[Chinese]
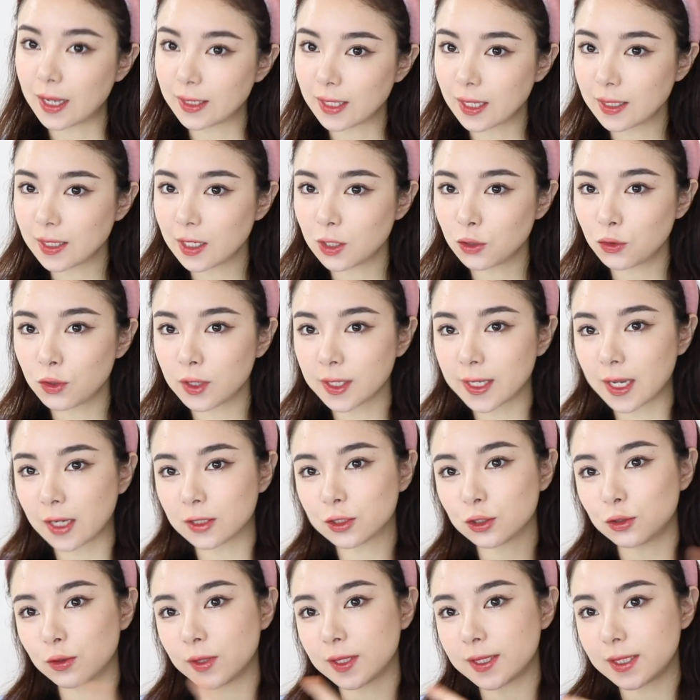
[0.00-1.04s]
当然，如果你要
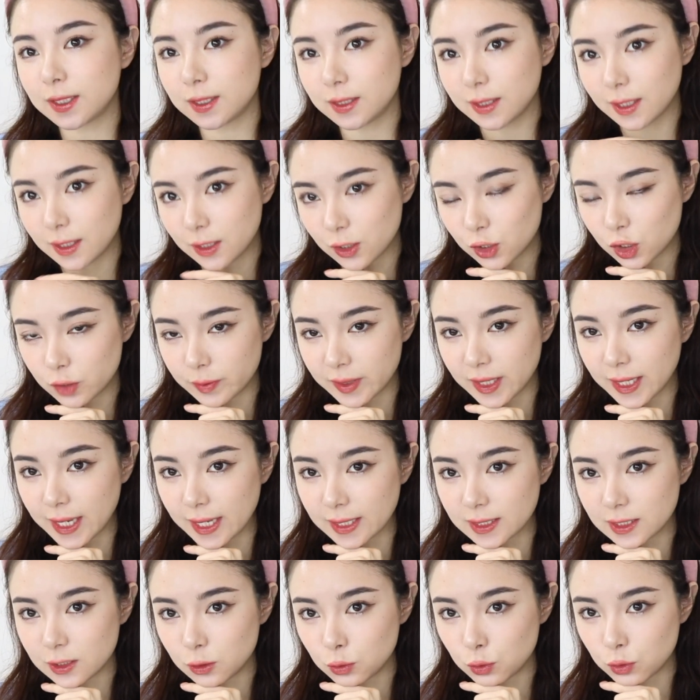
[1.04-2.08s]
是对今天的视频感
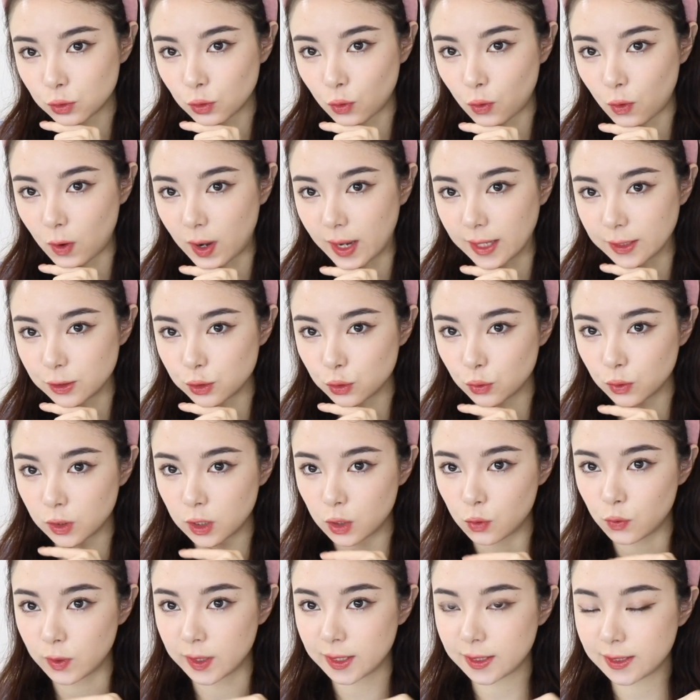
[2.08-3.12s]
兴趣的话，就
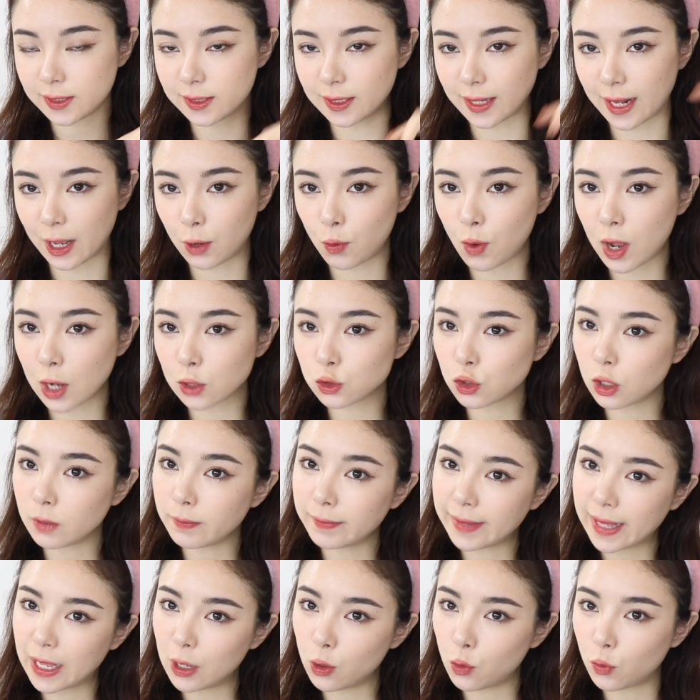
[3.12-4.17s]
跟我一起来化妆
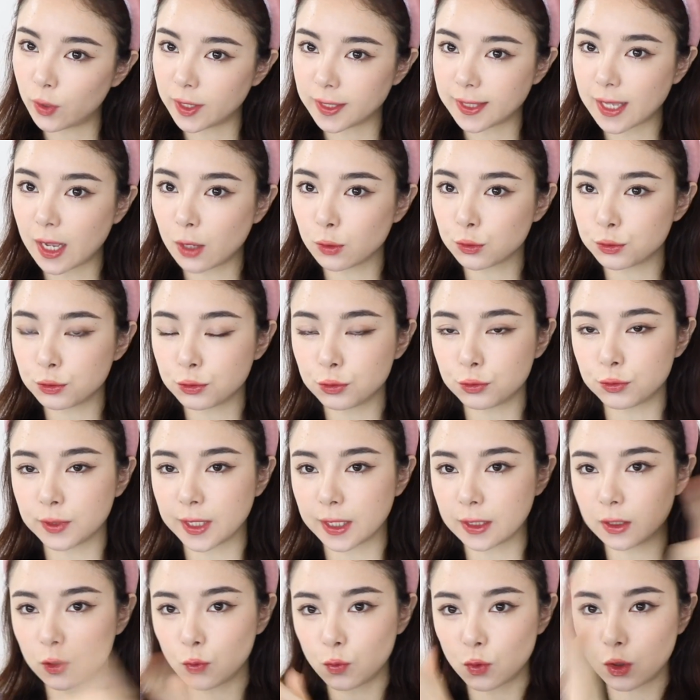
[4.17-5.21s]
吧。回到素
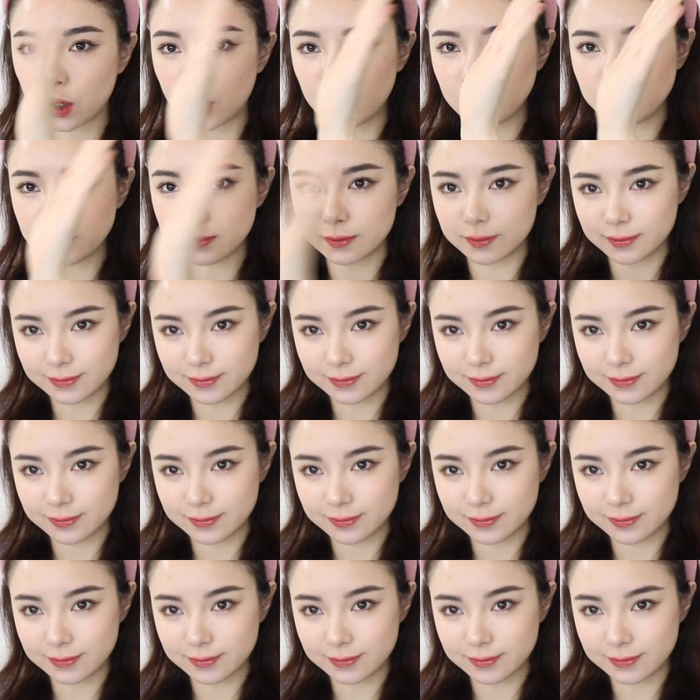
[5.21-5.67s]
颜的我。